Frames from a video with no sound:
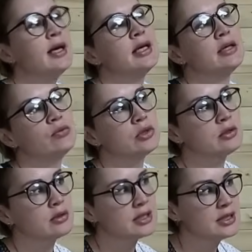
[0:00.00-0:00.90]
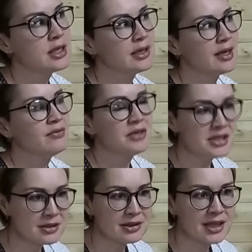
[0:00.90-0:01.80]
И вот где я
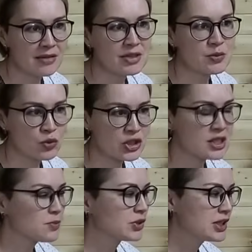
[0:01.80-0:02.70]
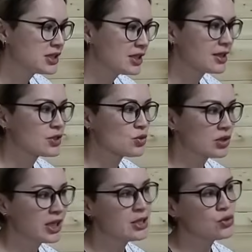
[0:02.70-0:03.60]
видела, да, возможность подойти в
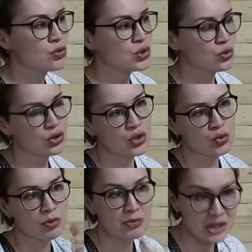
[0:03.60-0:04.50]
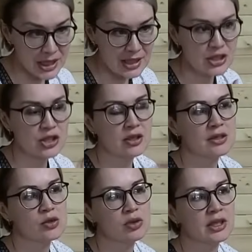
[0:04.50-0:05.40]
консультацию, что-то, чтобы мне лично
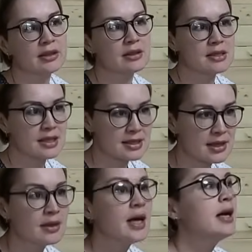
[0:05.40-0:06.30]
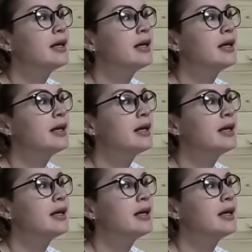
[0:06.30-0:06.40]
консультант рассказал,